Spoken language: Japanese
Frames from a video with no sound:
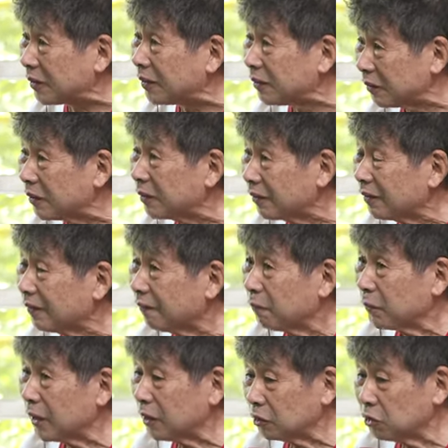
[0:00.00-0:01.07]
そうです
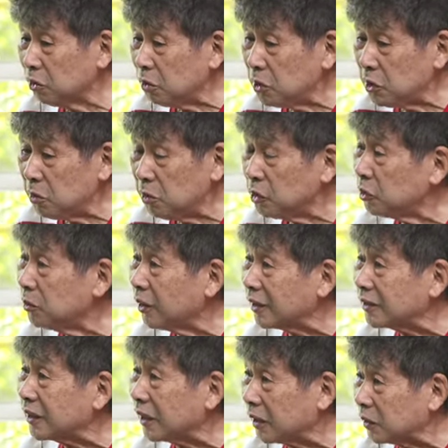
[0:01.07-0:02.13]
ねだからその日もしも
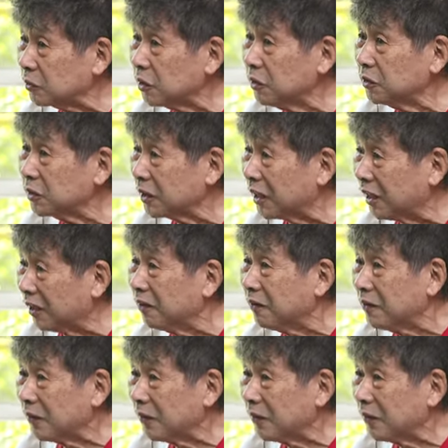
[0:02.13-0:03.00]
あったから先生が「